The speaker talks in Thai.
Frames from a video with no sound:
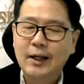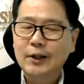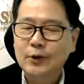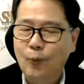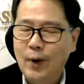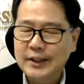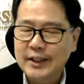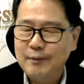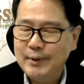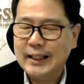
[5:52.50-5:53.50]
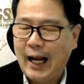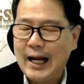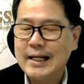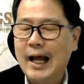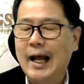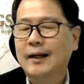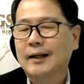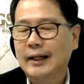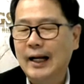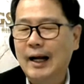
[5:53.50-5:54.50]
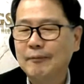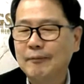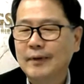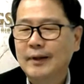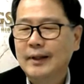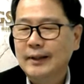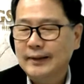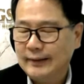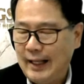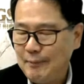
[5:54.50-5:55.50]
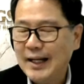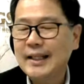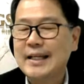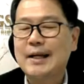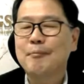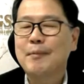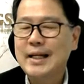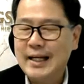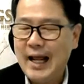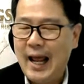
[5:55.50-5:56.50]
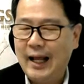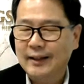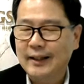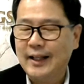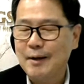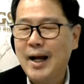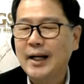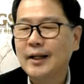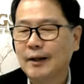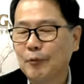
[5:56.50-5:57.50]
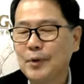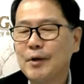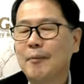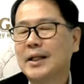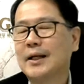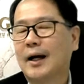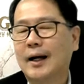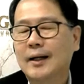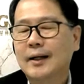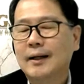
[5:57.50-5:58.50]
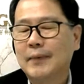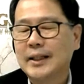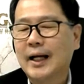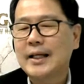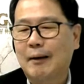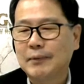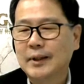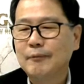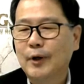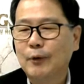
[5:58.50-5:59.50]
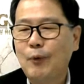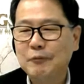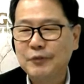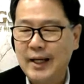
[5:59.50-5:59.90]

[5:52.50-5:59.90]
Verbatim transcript: ตัว จี ดี พี ไทยเนี่ยนะครับไตรมาสสี่มันไม่ดีแน่แต่ไตรมาสหนึ่งผมคิดว่ามันจะมันจะขยับขึ้นเพราะฉะนั้นความเสี่ยง